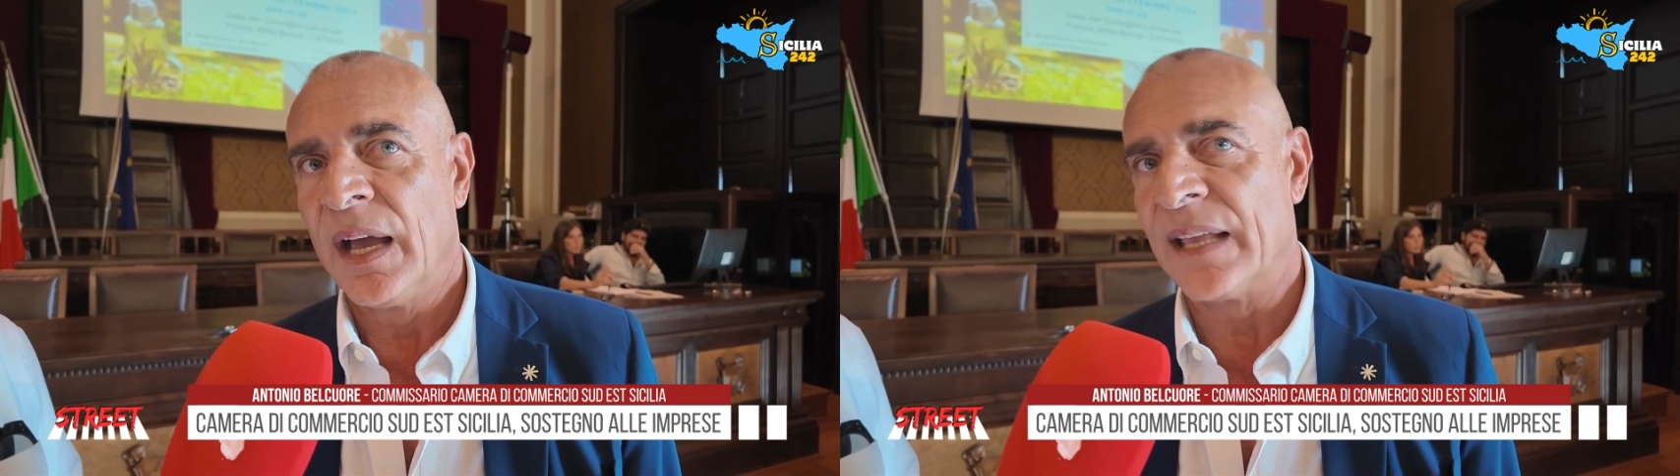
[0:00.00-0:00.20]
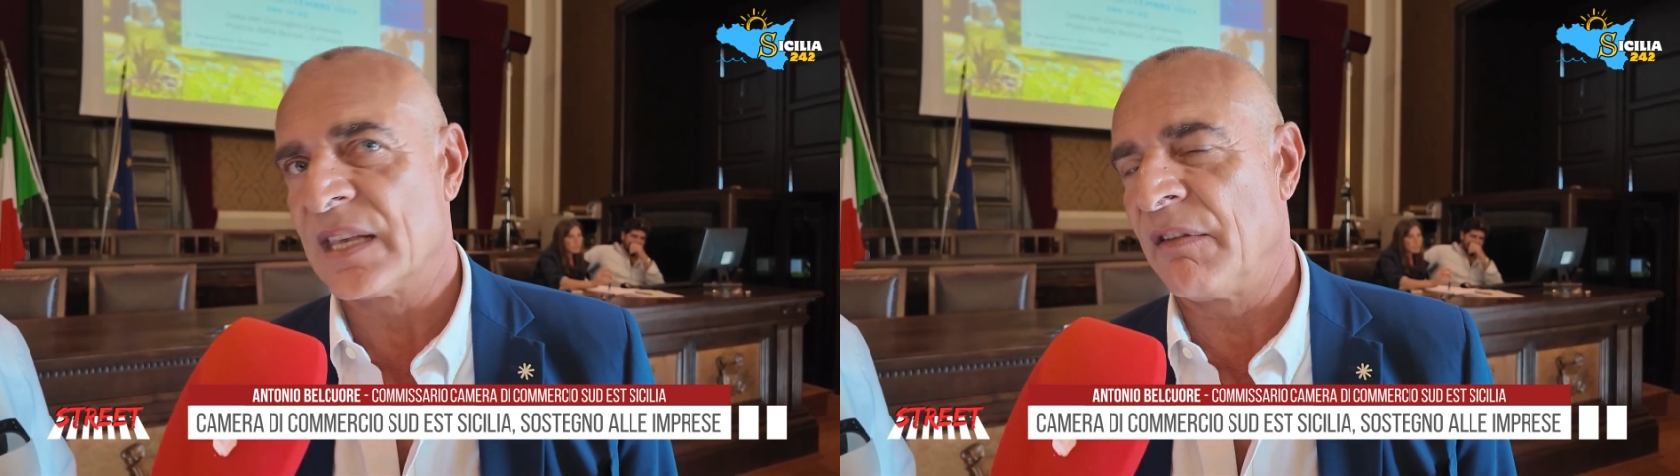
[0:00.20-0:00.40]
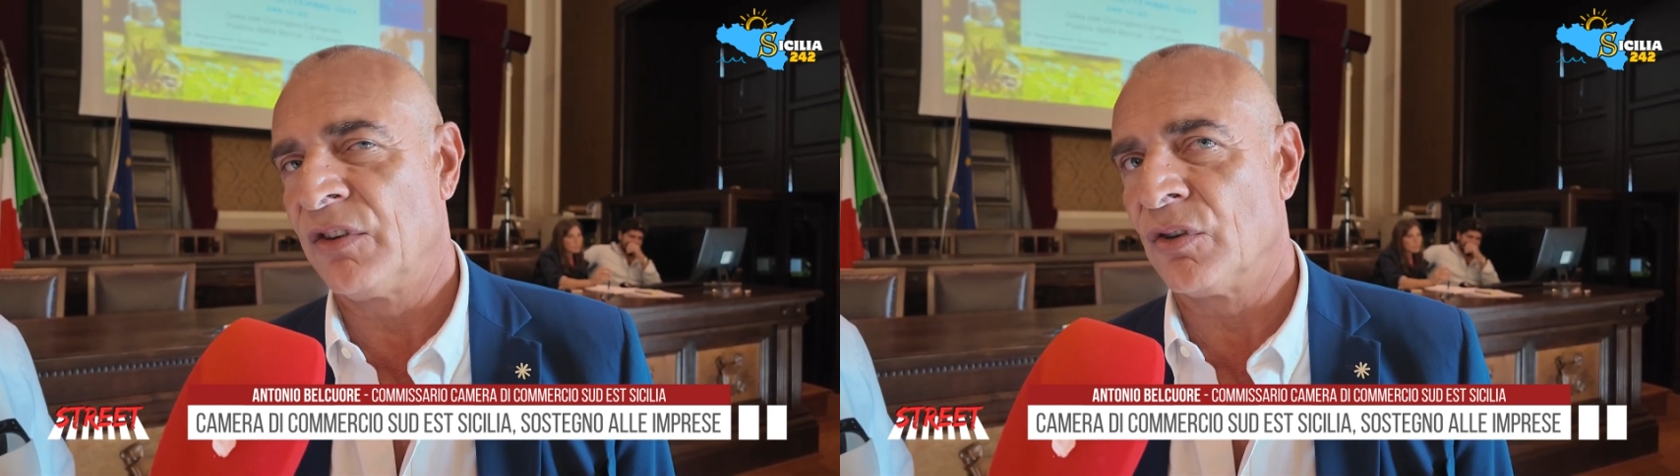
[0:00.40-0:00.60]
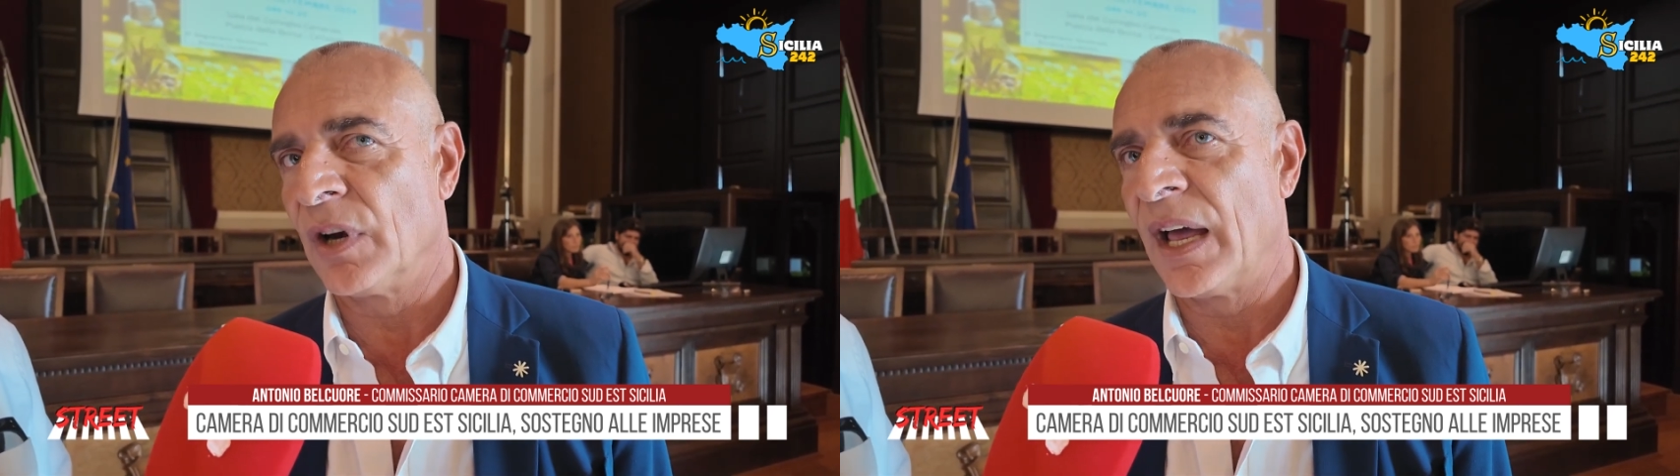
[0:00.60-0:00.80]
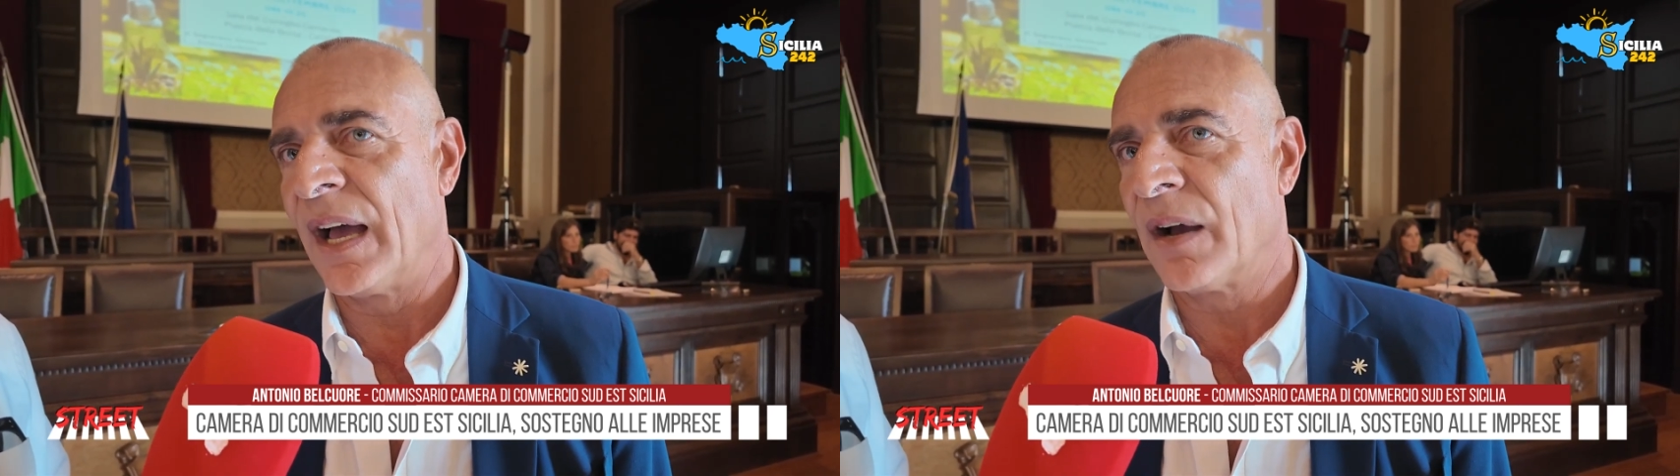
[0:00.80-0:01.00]

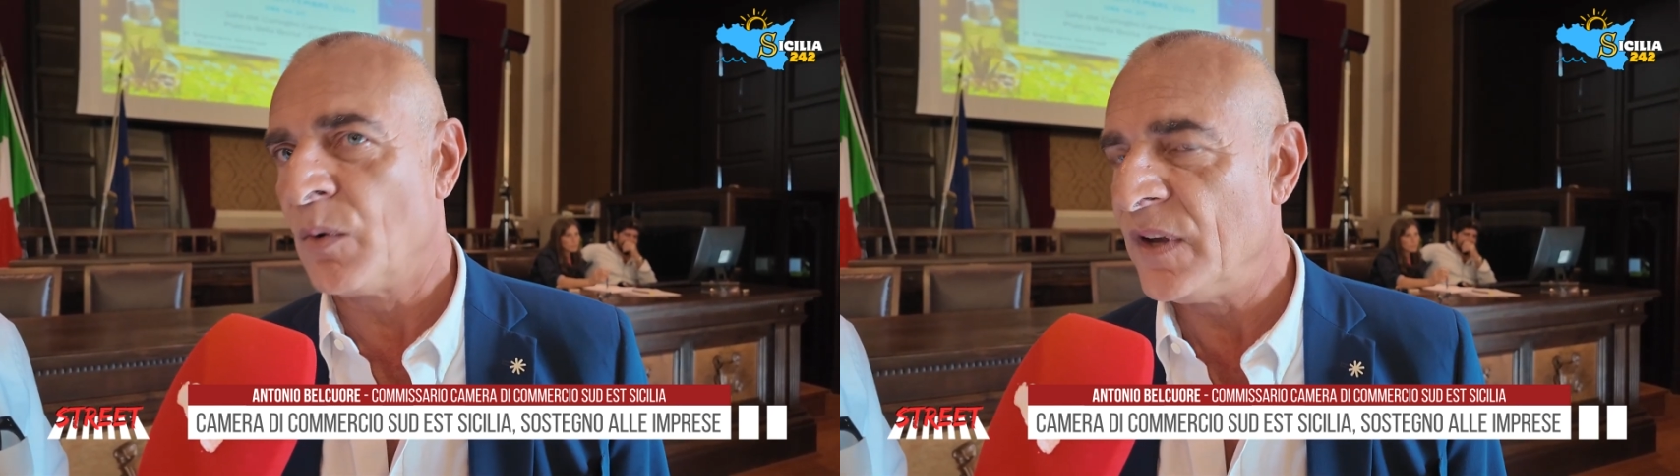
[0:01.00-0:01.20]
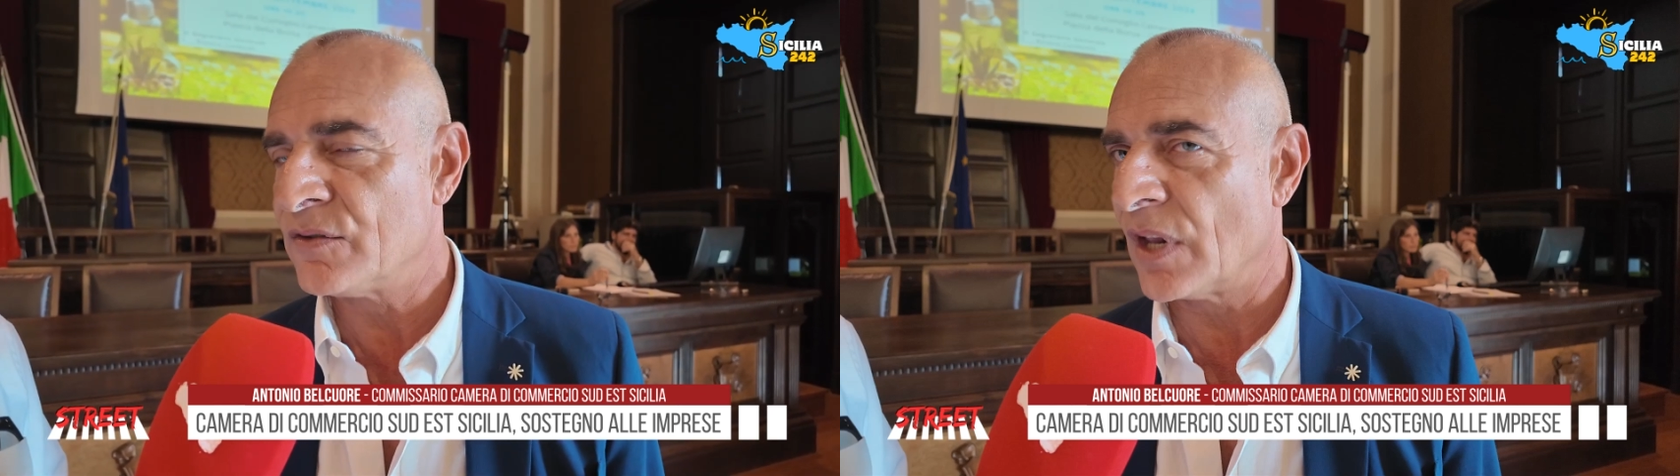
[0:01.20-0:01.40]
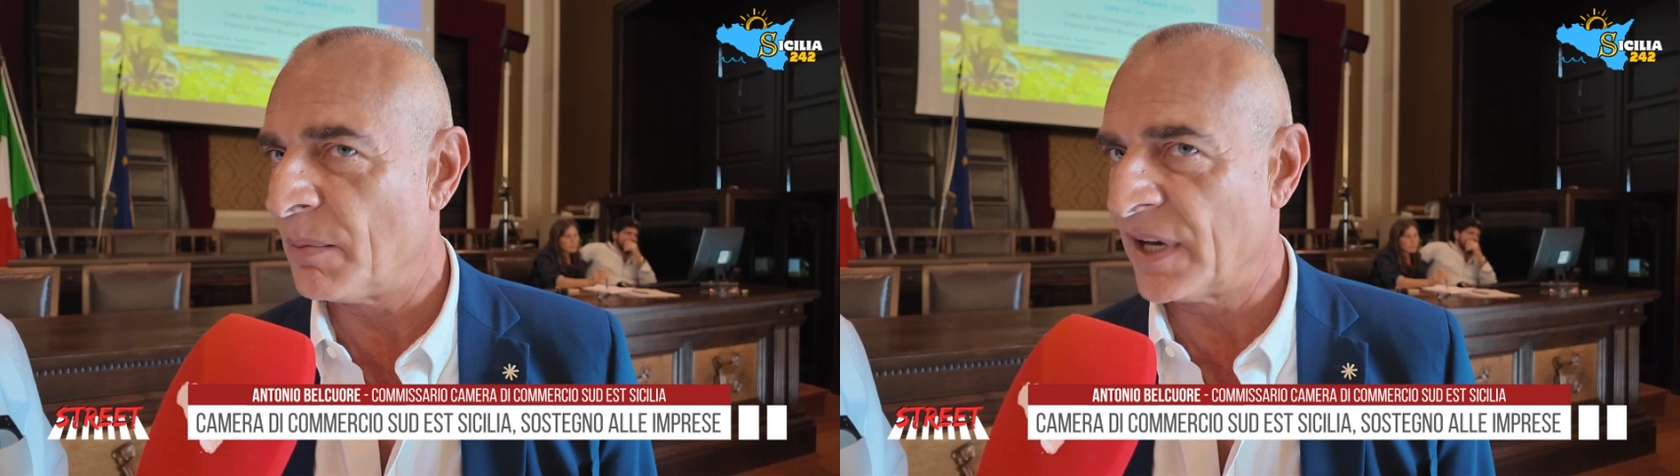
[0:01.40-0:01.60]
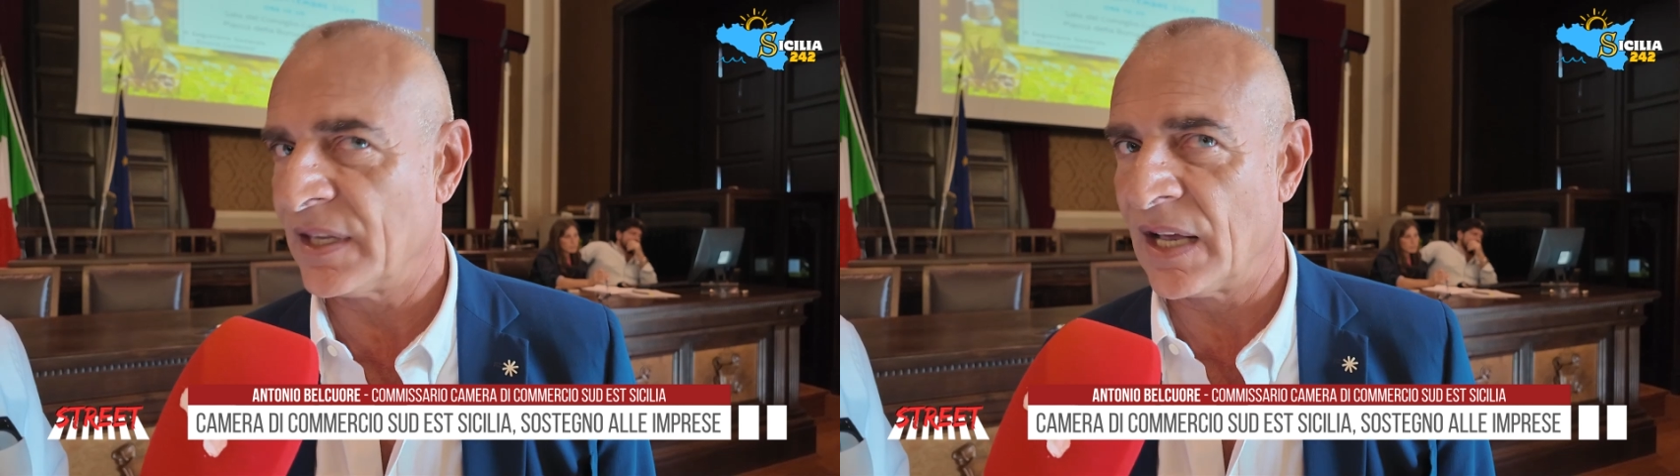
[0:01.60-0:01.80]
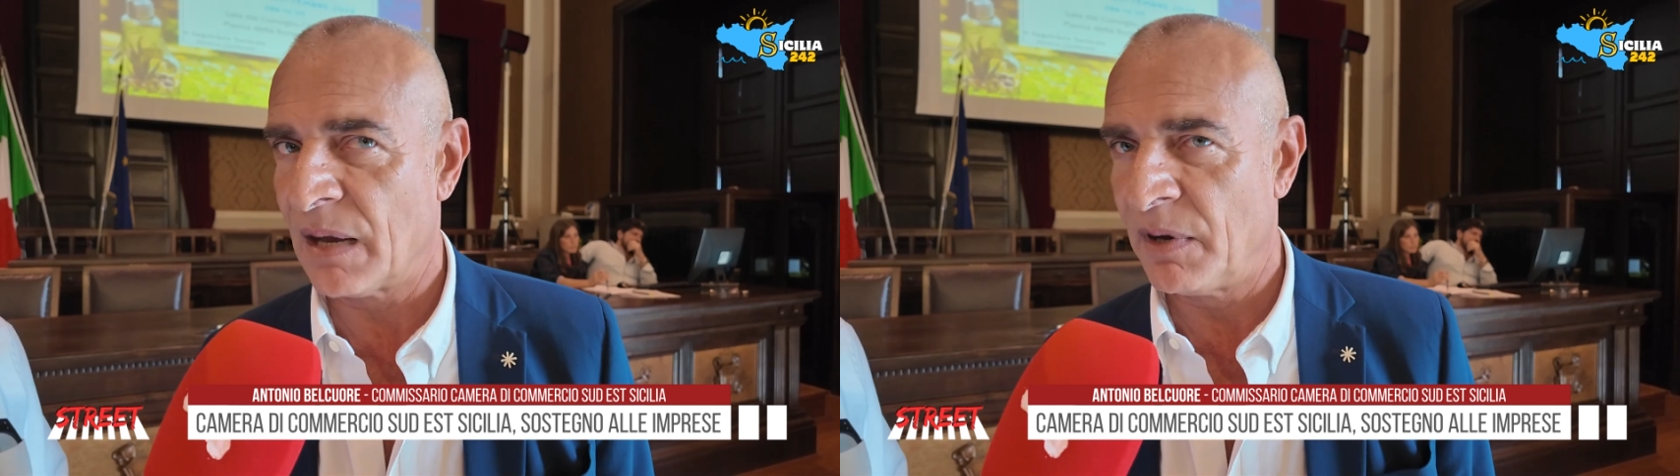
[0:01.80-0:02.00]
attraverso l'acquisto da
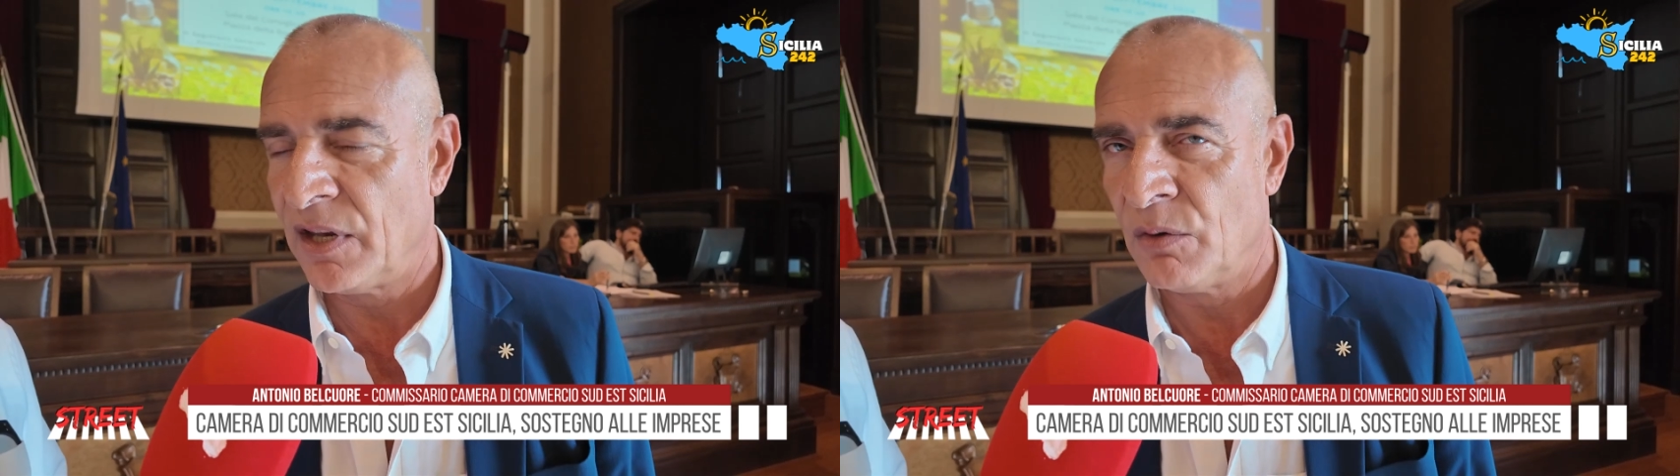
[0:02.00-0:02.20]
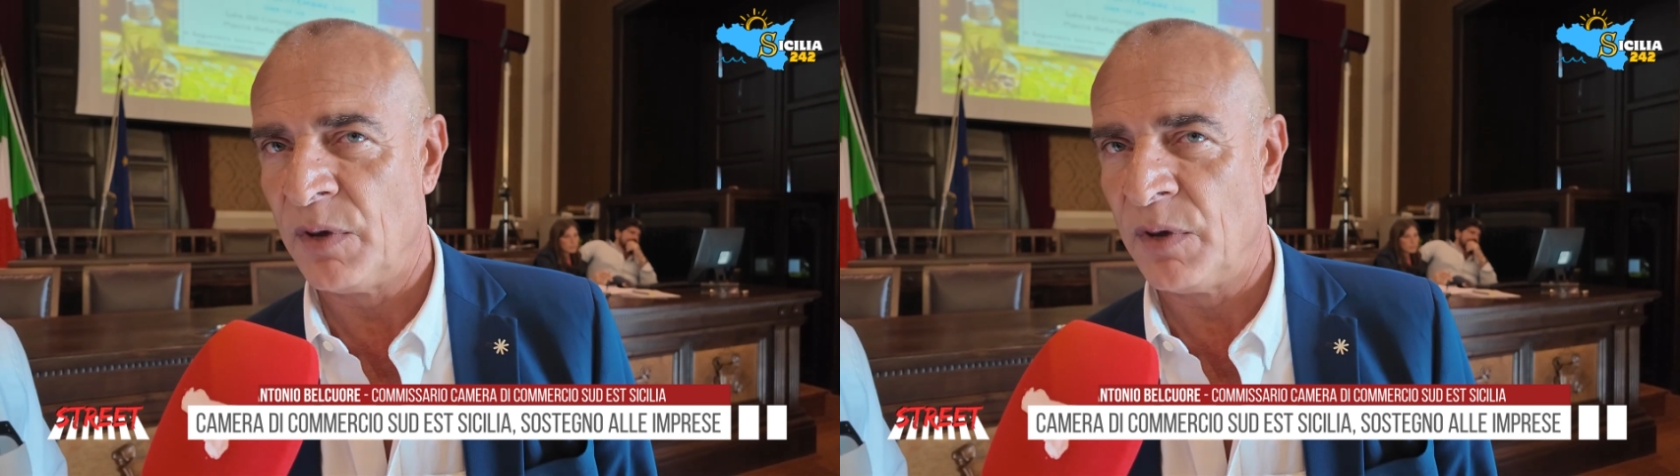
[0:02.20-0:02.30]
parte della Camera di